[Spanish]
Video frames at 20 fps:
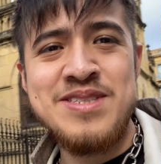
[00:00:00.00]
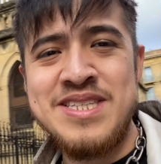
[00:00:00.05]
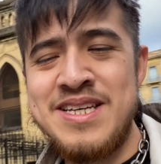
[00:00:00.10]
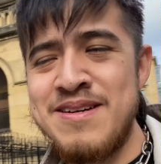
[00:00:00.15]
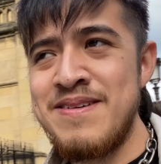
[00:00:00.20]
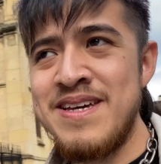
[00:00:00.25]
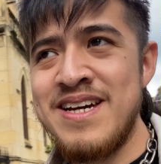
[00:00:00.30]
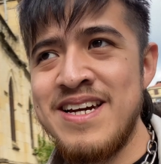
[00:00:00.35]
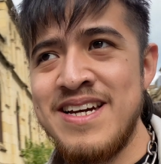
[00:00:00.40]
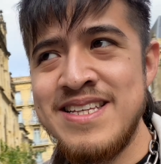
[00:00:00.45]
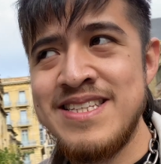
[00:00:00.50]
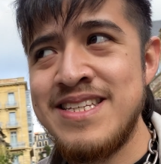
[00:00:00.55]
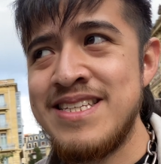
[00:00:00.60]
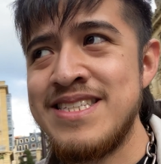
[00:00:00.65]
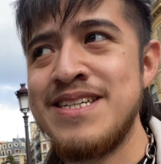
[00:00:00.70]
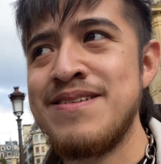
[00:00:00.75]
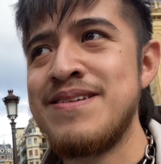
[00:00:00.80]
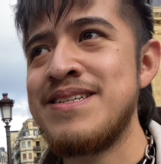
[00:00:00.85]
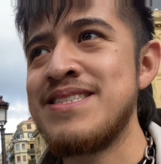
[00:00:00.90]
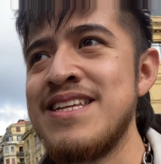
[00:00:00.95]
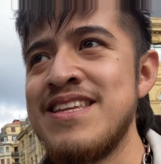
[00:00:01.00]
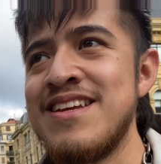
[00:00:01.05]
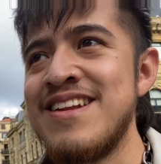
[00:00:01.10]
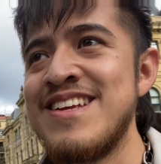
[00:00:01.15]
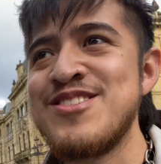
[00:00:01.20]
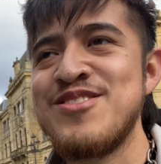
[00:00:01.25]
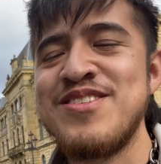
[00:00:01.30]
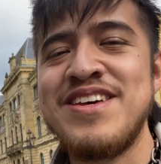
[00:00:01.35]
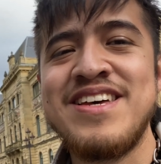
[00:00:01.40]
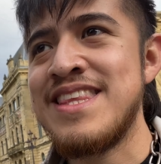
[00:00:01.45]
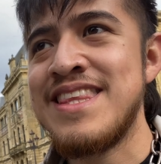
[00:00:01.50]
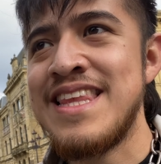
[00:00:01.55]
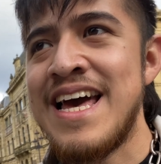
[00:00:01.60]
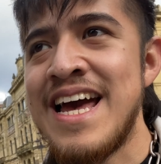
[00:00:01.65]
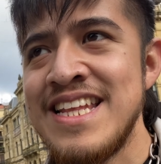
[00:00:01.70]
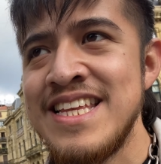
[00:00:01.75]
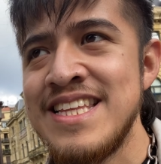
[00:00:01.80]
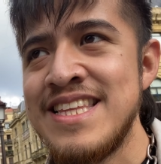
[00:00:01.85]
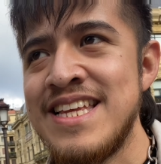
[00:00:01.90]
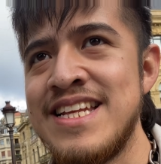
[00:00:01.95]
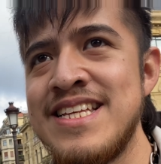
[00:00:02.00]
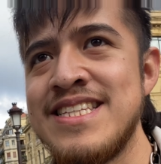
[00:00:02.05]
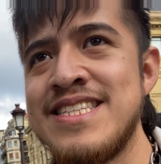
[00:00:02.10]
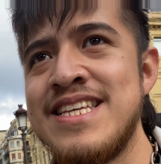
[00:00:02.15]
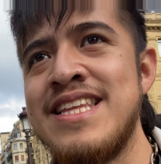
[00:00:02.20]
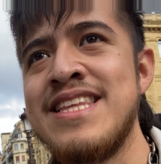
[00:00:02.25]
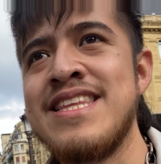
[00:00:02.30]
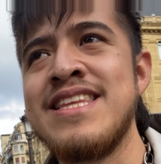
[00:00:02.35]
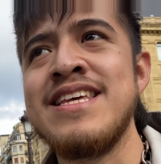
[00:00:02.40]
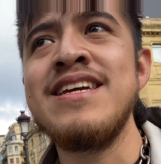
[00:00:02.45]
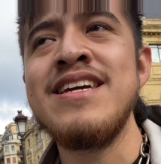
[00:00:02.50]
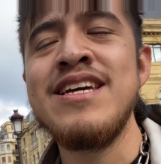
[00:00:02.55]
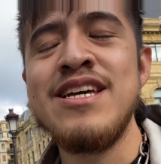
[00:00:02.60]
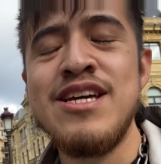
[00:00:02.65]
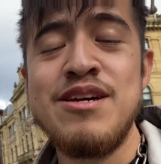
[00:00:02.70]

sabía que San Sebastián era una ciudad tan interesante,